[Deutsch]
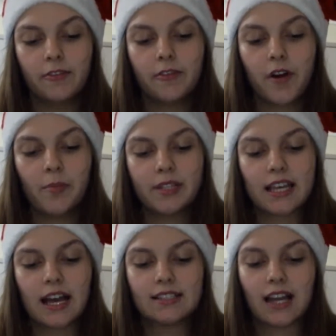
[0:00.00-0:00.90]
Wir waren
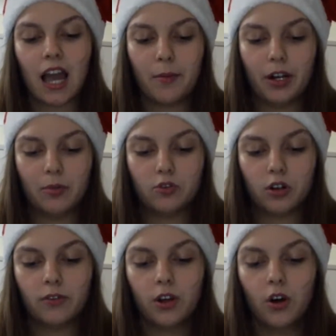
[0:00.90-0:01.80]
bisher erst einmal im
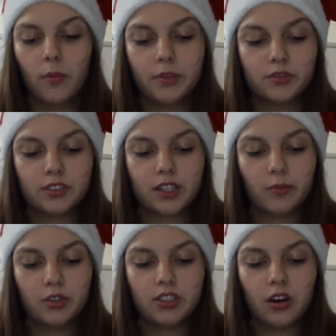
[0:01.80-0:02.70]
Dorf, um mit unserer
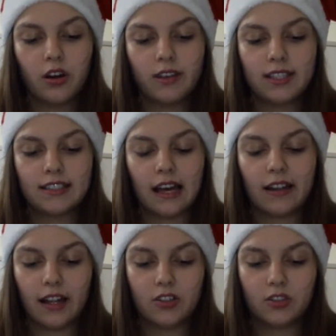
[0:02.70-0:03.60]
Mutter irgendwelche
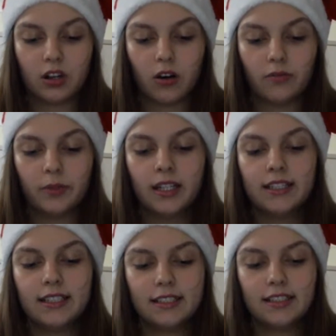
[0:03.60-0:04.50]
Sachen einzukaufen,
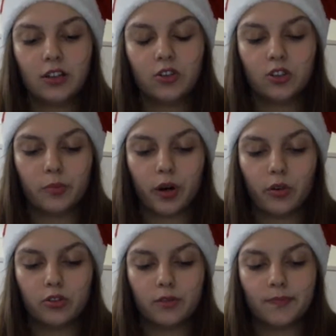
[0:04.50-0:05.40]
die sie in der Küche
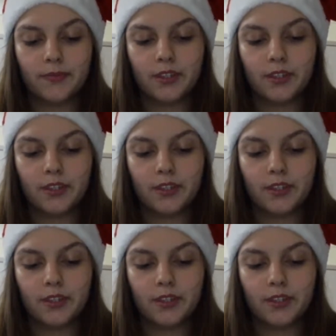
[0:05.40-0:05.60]
brauchte.